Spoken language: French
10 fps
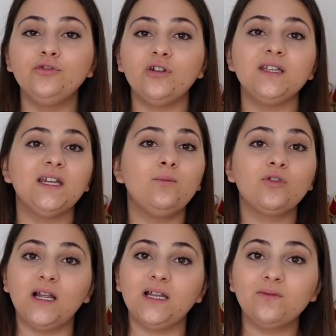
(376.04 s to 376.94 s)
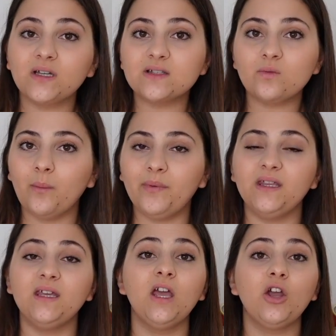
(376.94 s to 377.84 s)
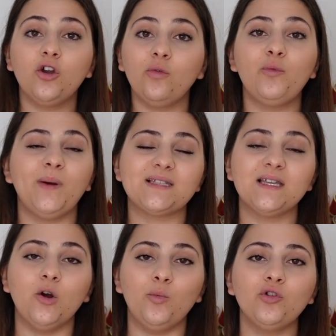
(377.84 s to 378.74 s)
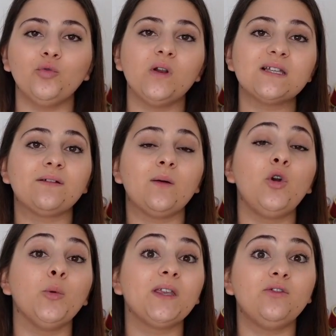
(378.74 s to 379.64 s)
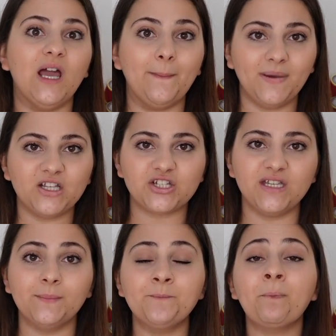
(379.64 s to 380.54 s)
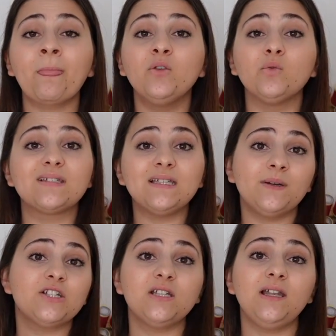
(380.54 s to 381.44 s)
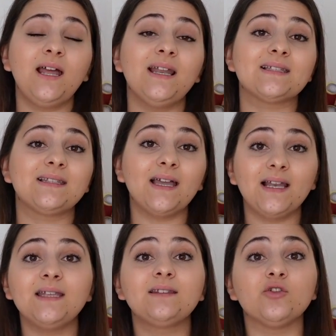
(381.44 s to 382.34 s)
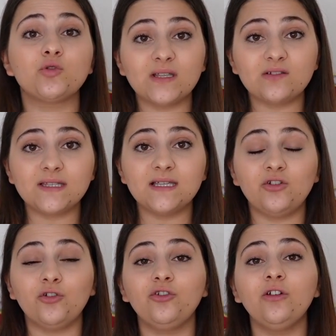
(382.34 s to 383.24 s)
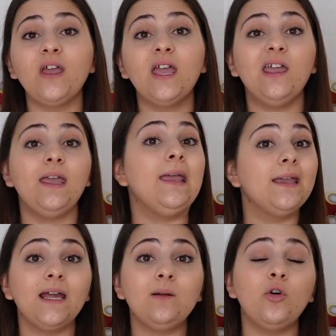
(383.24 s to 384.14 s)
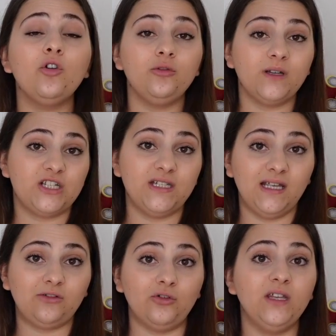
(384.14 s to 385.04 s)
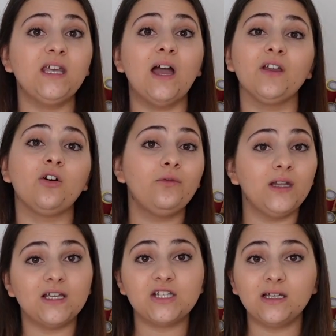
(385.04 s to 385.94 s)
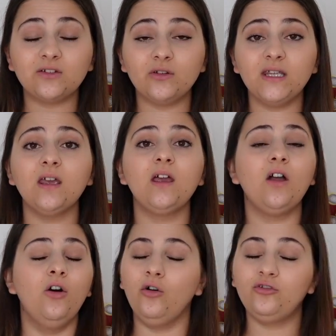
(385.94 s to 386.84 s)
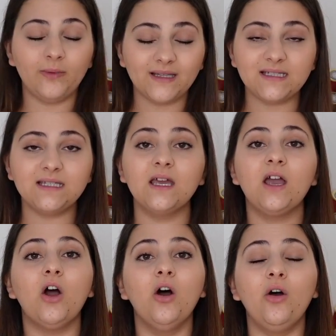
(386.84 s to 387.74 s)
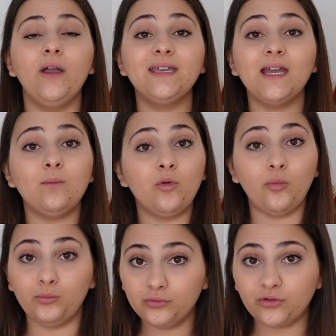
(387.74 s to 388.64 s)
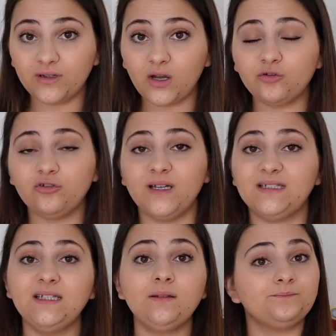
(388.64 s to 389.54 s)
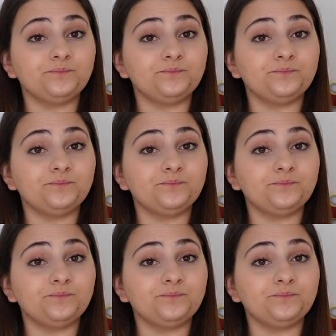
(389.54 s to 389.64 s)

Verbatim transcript: vous donnent également de la livraison à payer quand vous passez commande. Donc là, c'est vraiment le prix de la machine. Donc cette machine-là, la Starlet 6699, est également une machine électronique avec enfilage électronique, euh, automatique, euh, également boutonnière automatique